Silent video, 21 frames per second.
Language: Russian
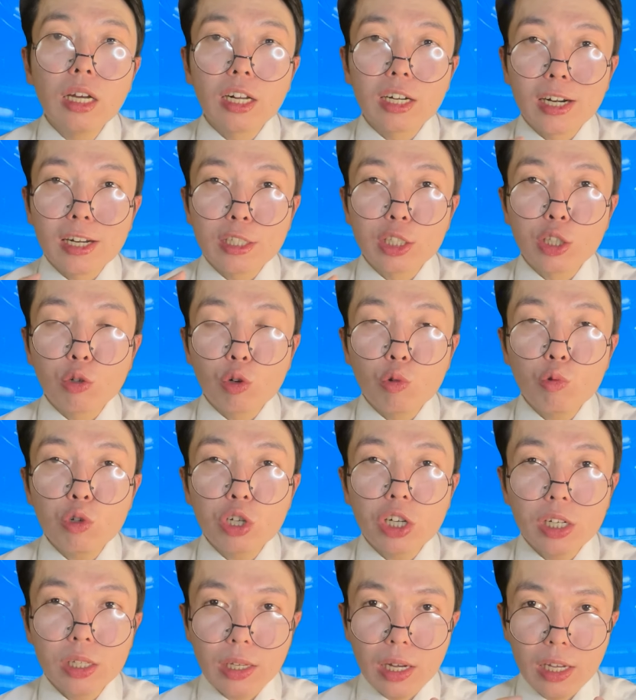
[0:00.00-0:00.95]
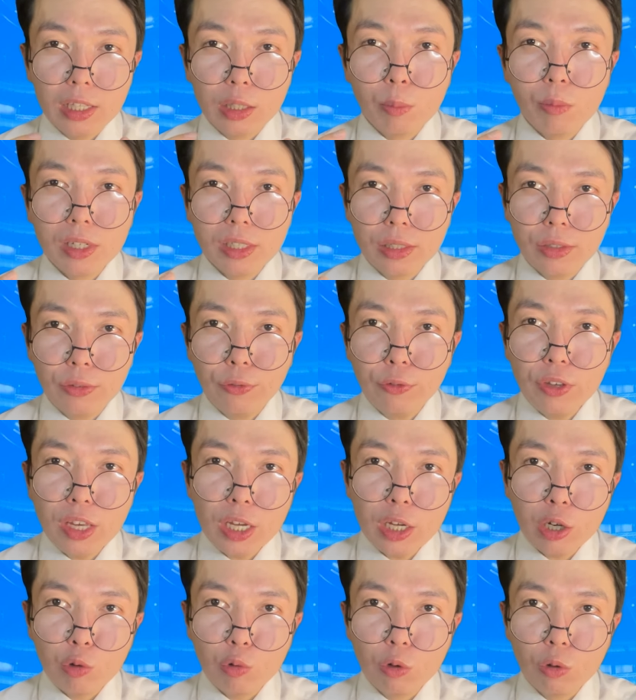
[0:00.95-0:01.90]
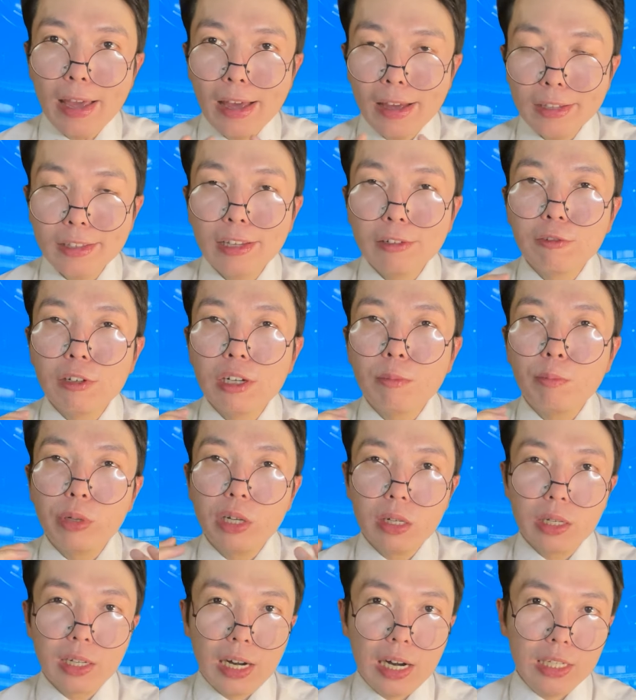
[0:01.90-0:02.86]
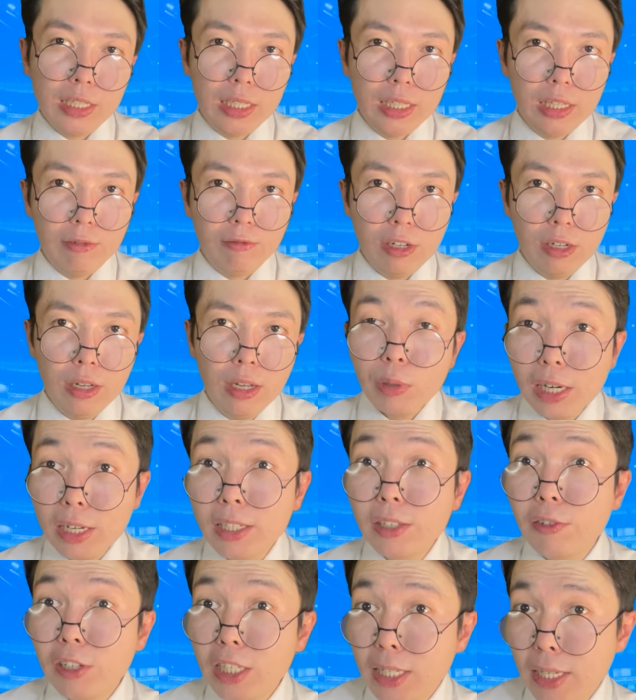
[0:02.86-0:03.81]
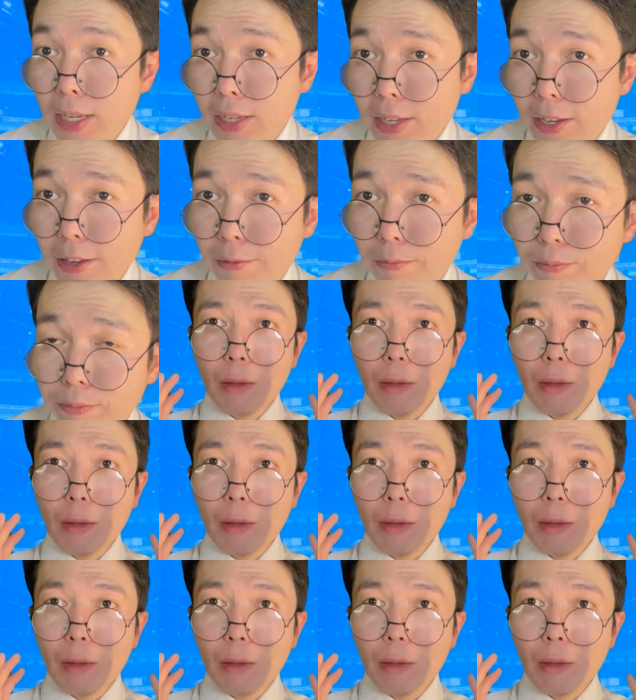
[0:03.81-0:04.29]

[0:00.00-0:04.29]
разрушить атмосферу этого прекрасного произведения.